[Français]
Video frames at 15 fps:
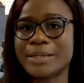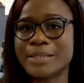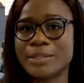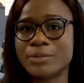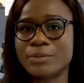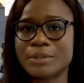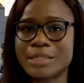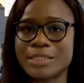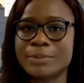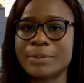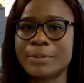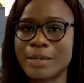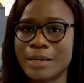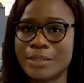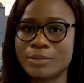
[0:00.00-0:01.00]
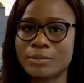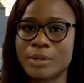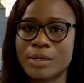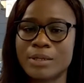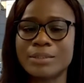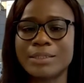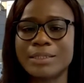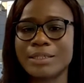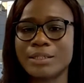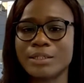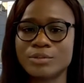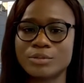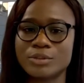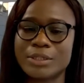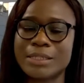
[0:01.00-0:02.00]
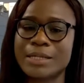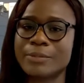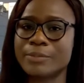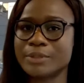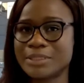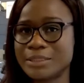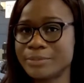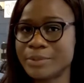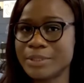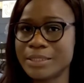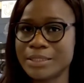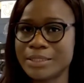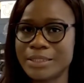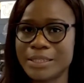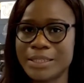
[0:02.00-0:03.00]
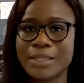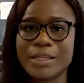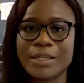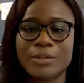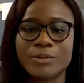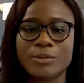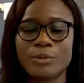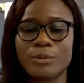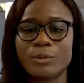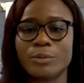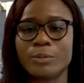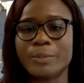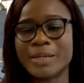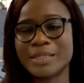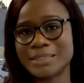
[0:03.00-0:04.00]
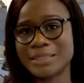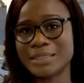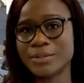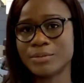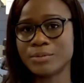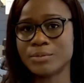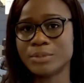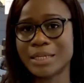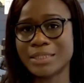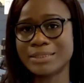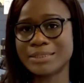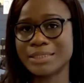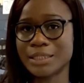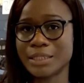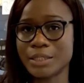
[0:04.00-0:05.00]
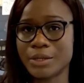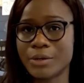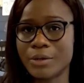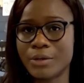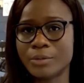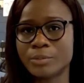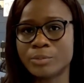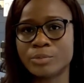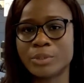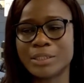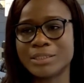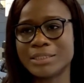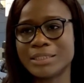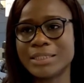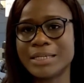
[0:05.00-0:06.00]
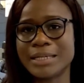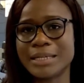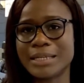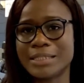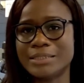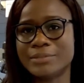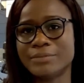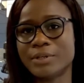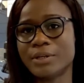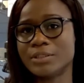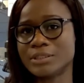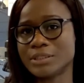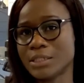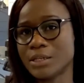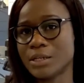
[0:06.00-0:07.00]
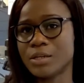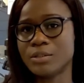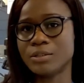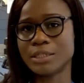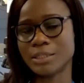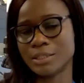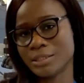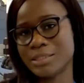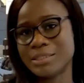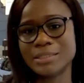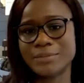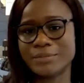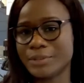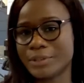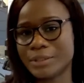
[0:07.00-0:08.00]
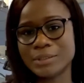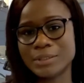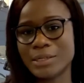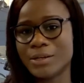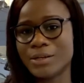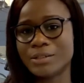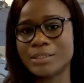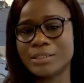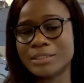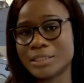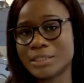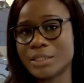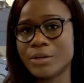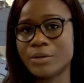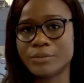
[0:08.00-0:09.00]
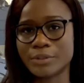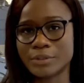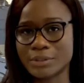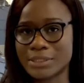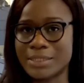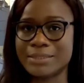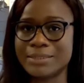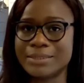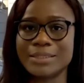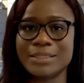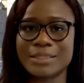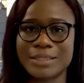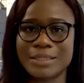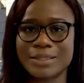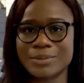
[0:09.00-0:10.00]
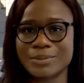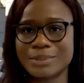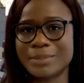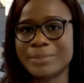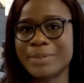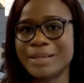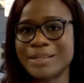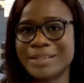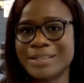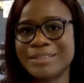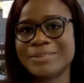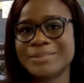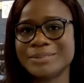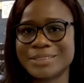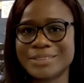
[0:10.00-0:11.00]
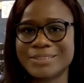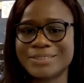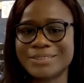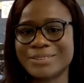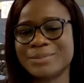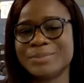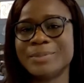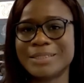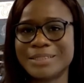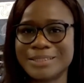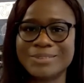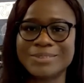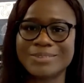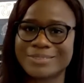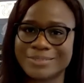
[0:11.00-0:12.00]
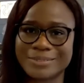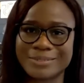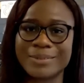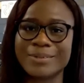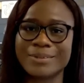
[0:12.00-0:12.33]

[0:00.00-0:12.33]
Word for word: année de classe préparatoire, l'école nous donne la possibilité de passer des concours extérieurs pour intégrer les différentes écoles, les différentes écoles d'ingénieurs françaises. Donc c'est par là que j'ai entendu parler du concours.